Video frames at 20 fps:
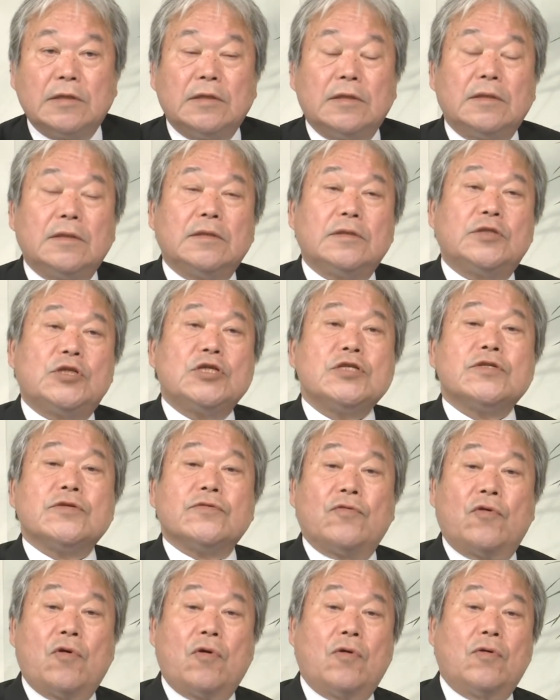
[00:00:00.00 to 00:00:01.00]
え支
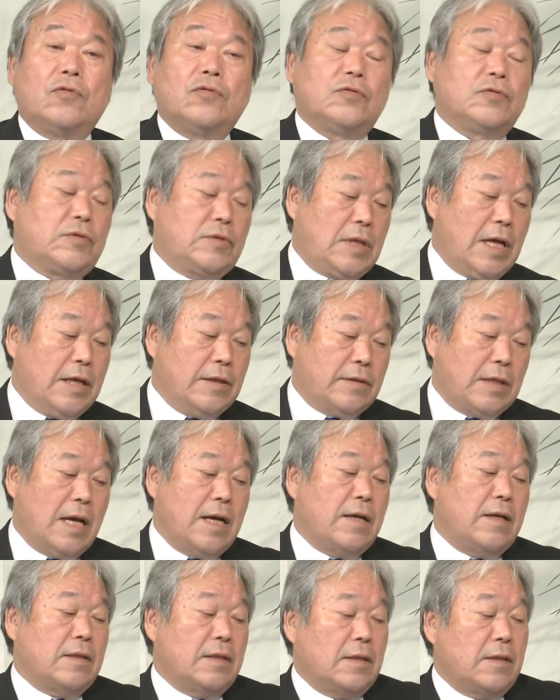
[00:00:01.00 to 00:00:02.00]
持を訴え
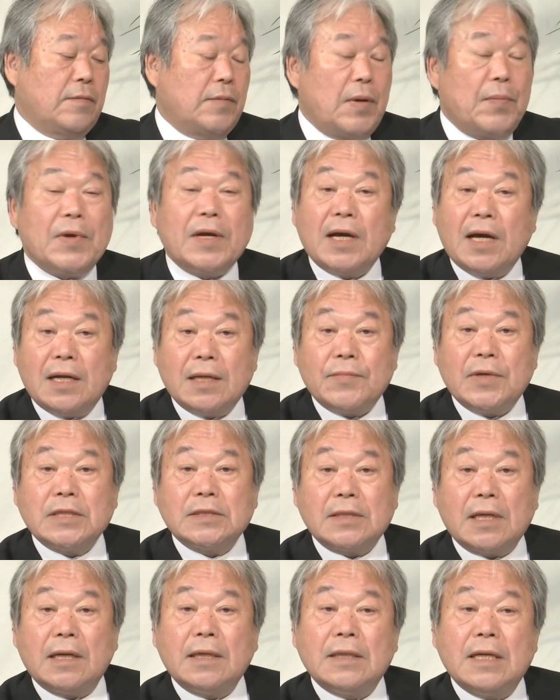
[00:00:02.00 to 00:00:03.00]
た場面がありま
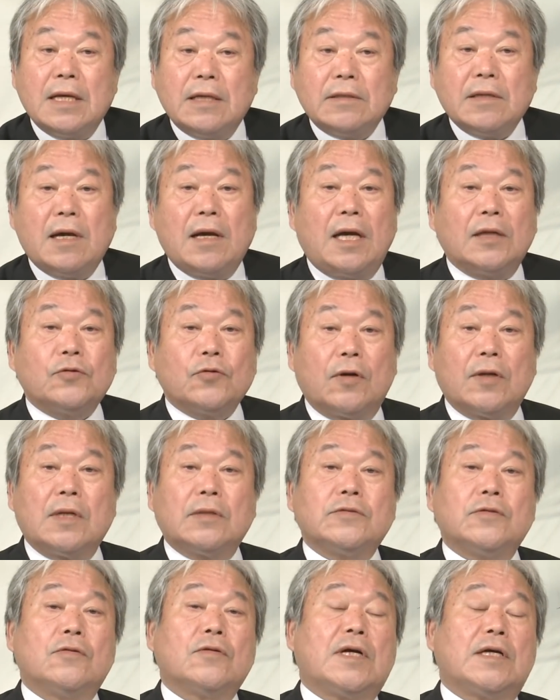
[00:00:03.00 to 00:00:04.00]
したで後か
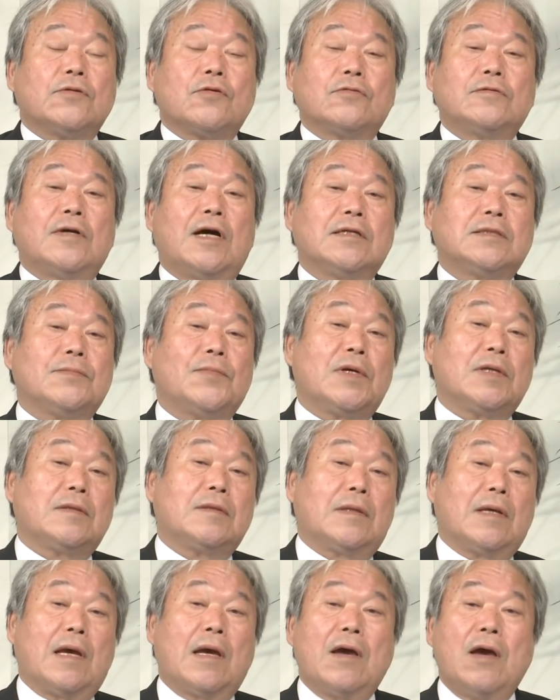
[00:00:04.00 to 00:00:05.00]
らその家族が集まっ
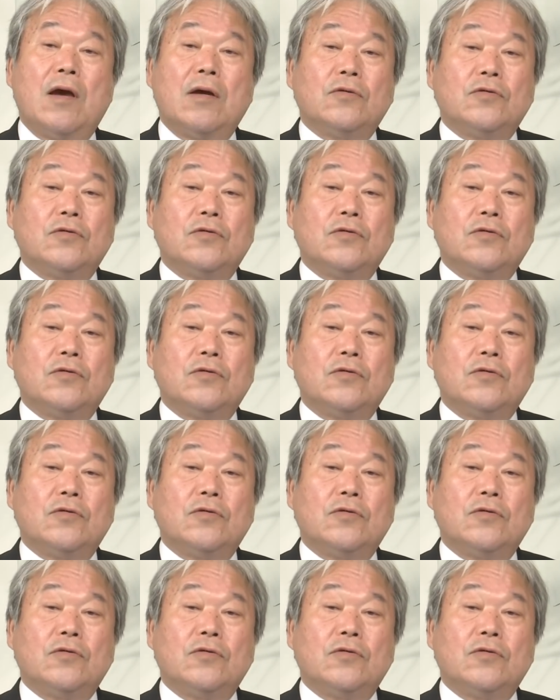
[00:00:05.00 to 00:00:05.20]
て